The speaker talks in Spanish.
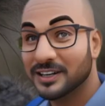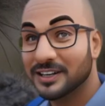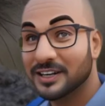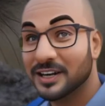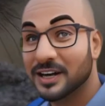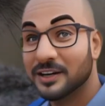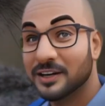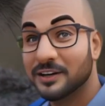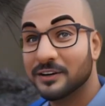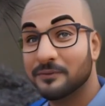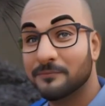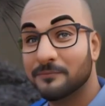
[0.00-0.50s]

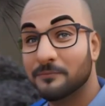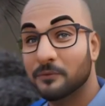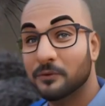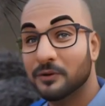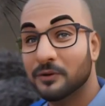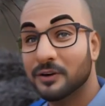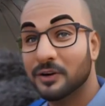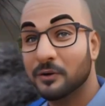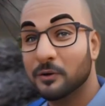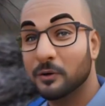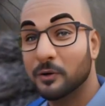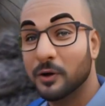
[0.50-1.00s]
El
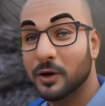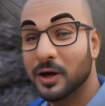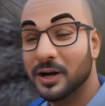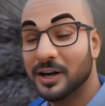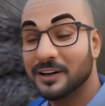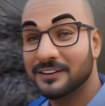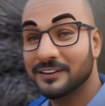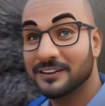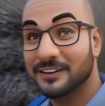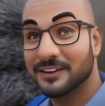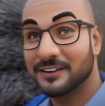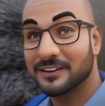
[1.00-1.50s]
lemur de cola
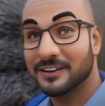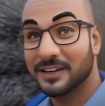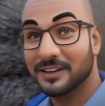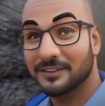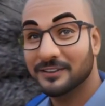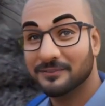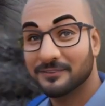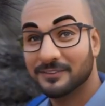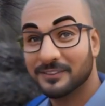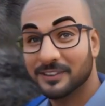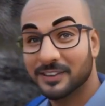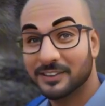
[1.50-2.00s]
anillada,
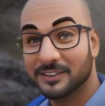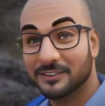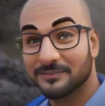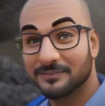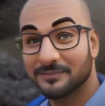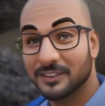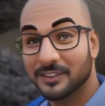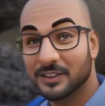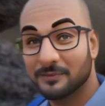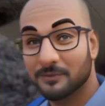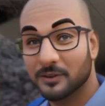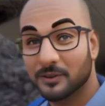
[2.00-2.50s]

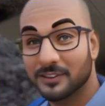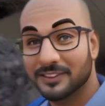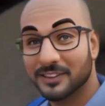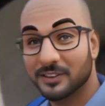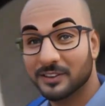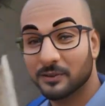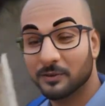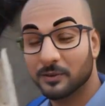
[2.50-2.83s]
científicamente